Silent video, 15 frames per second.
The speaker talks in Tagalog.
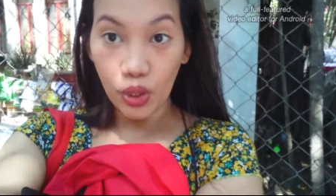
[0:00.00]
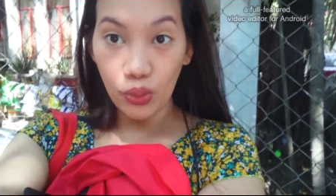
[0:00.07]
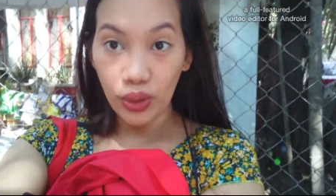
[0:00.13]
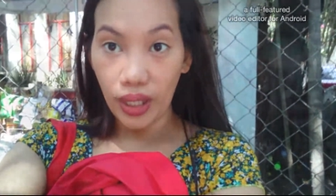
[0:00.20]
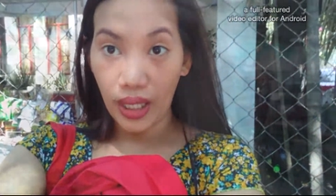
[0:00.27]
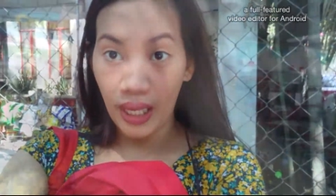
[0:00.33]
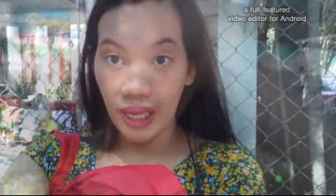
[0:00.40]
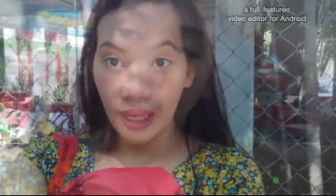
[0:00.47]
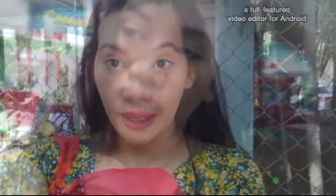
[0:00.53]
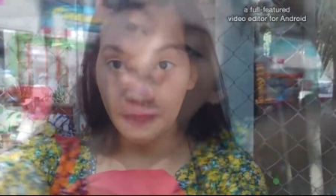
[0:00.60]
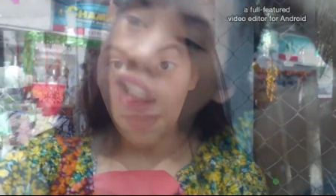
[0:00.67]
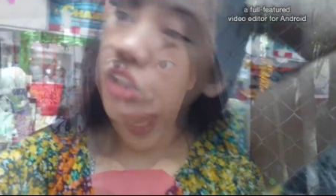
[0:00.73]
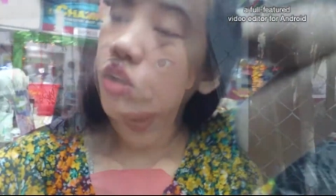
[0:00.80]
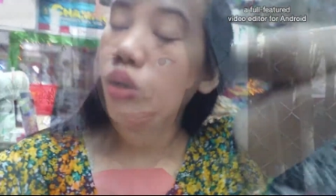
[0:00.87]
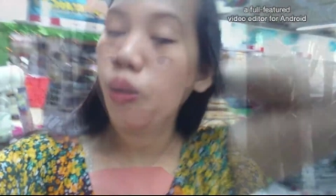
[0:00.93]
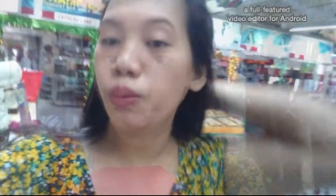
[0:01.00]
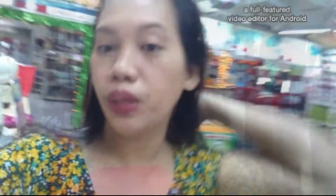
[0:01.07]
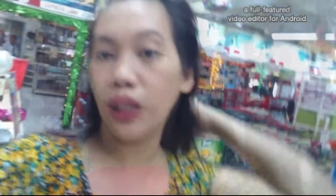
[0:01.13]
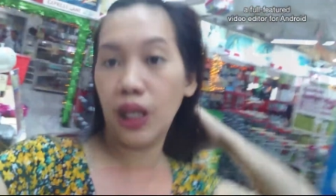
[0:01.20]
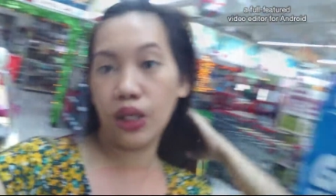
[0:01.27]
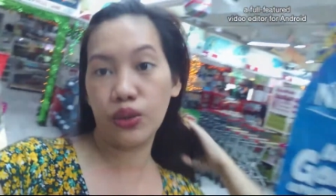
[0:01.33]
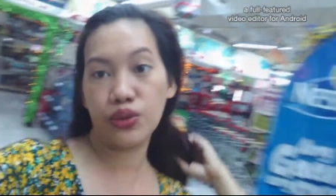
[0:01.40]
Okay, dati
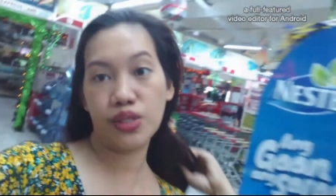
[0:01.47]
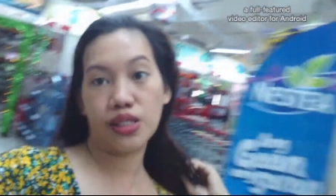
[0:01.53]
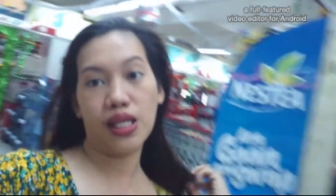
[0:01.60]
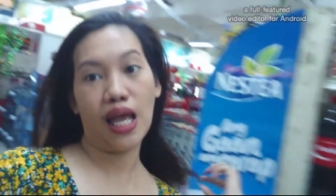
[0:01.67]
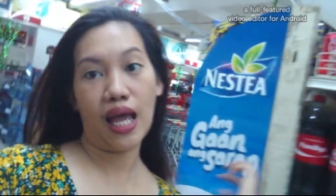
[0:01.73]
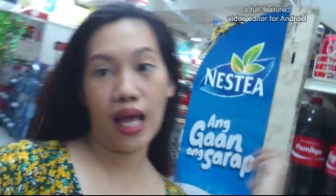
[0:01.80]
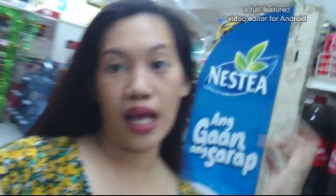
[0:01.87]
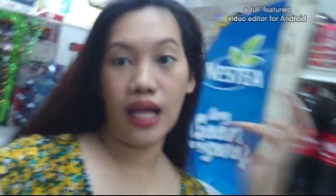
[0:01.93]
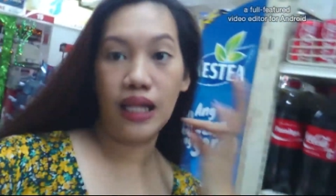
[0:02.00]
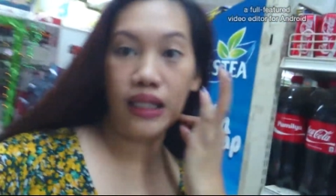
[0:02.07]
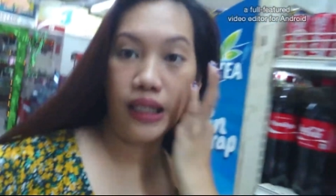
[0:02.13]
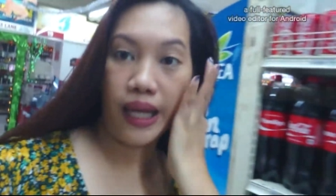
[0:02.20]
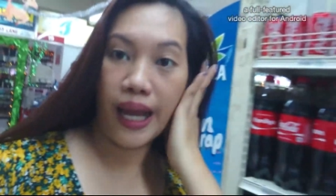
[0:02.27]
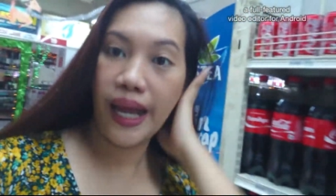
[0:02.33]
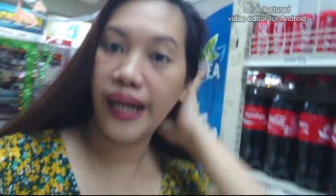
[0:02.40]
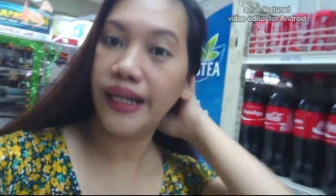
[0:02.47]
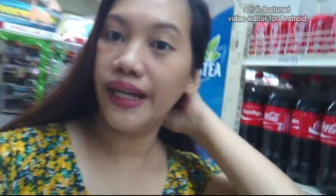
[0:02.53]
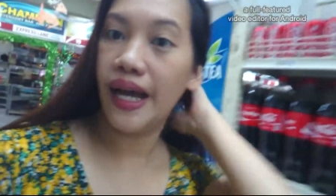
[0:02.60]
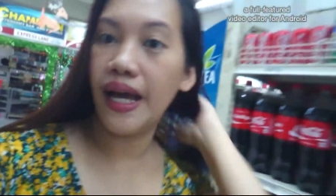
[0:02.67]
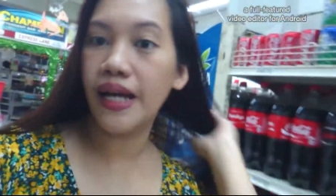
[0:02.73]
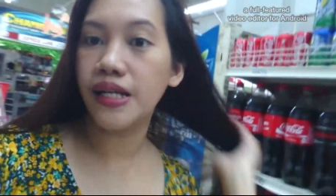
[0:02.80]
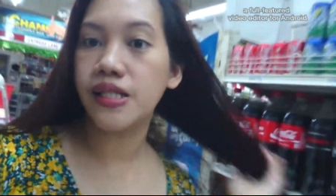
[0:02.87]
ngayon sa
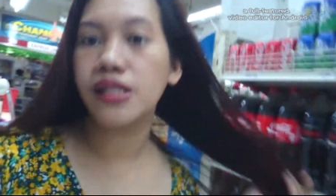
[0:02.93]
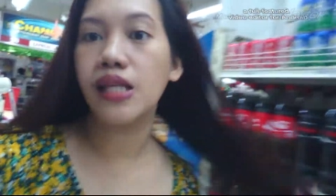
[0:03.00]
Diana